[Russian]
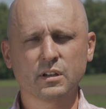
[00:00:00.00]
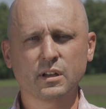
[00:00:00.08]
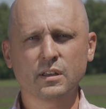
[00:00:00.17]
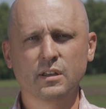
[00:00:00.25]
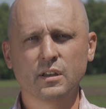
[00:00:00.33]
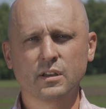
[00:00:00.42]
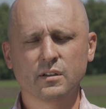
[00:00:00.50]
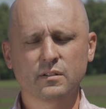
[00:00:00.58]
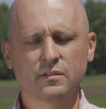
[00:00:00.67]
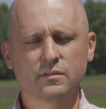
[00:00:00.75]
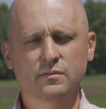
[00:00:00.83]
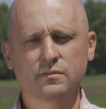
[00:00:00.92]
крае
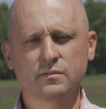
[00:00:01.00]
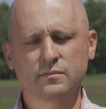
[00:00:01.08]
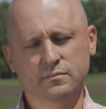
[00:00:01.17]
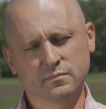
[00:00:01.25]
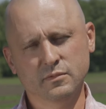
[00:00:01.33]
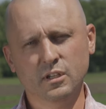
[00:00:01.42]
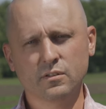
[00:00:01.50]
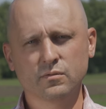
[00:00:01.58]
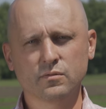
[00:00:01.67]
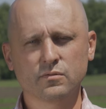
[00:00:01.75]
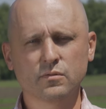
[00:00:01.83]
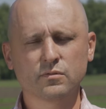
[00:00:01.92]

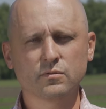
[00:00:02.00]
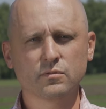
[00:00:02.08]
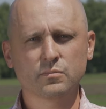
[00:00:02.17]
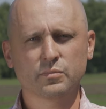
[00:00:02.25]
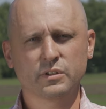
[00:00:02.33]
данную культуру